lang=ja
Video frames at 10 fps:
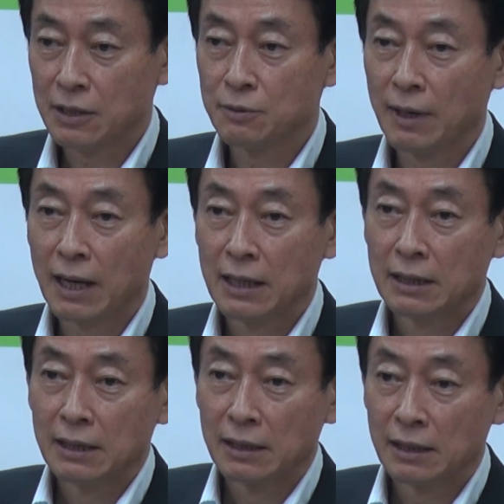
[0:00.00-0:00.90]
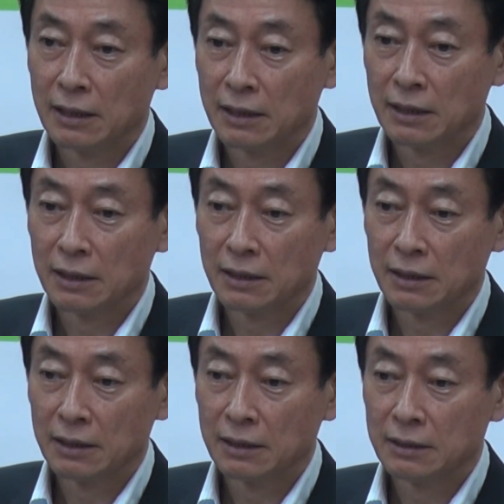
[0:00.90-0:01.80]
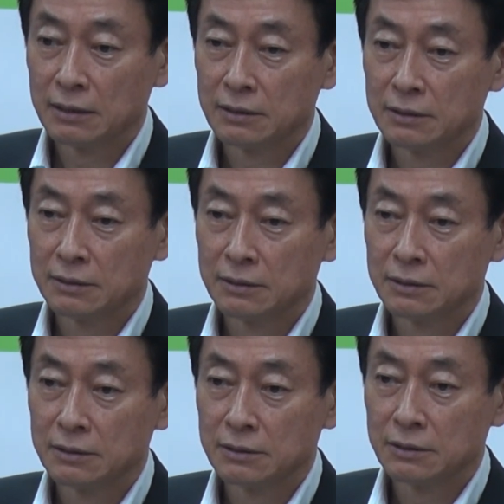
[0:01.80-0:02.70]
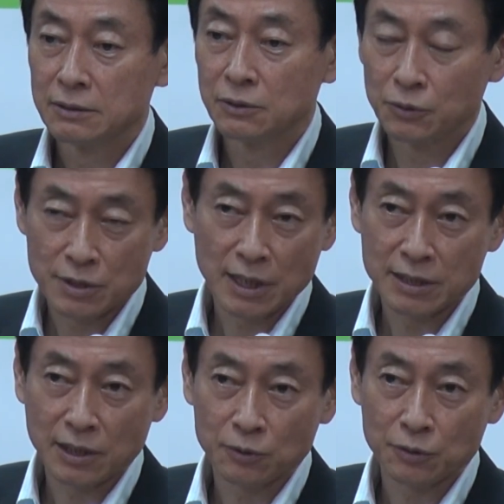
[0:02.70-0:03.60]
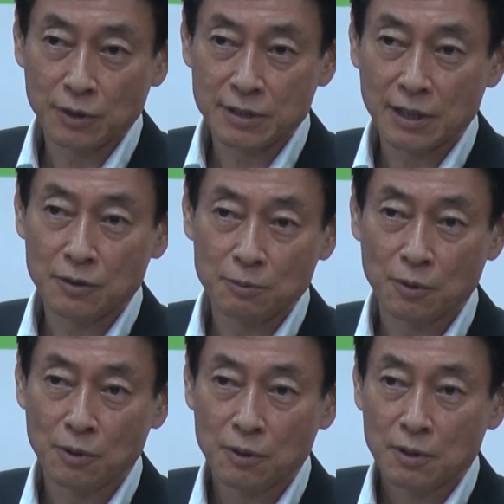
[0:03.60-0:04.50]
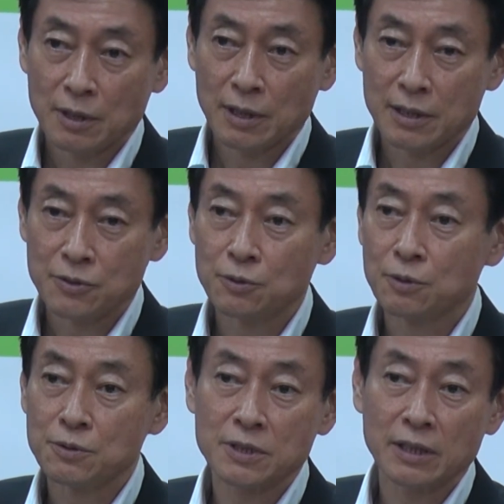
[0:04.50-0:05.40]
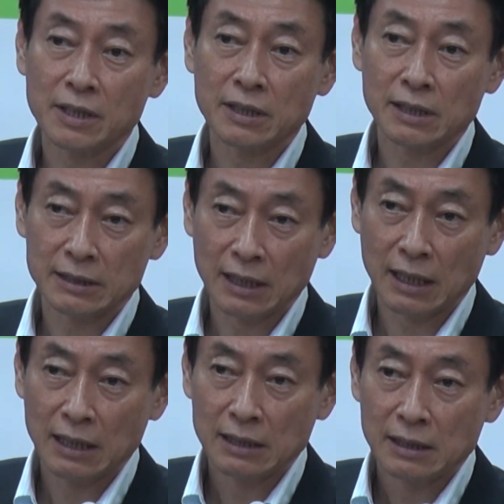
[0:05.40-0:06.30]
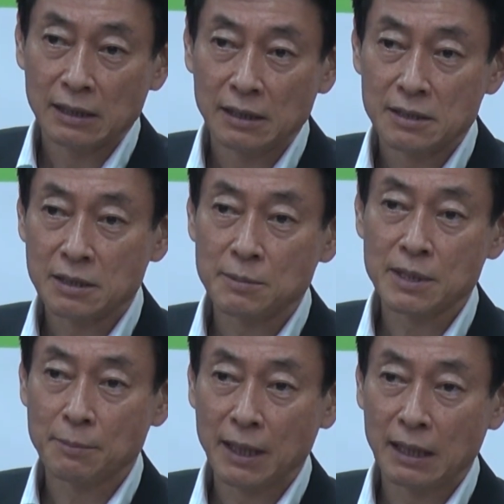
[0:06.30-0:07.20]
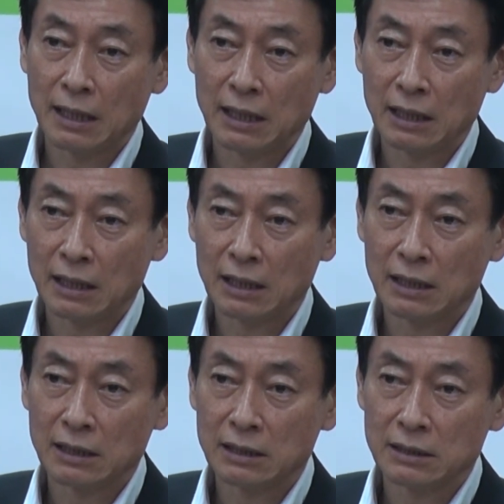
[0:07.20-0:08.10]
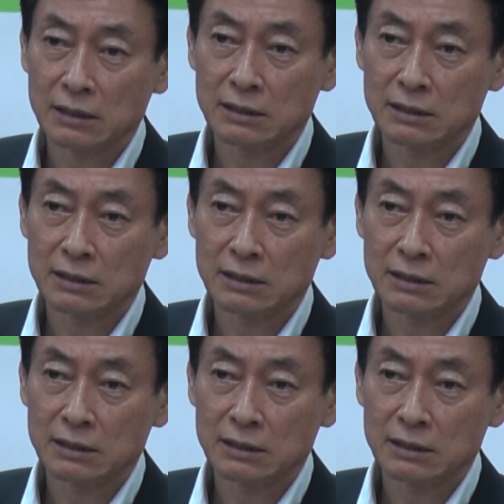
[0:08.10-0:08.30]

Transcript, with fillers: あるいは、えー、本当に残念なことですけれども、えー、職を失われた方、さまざま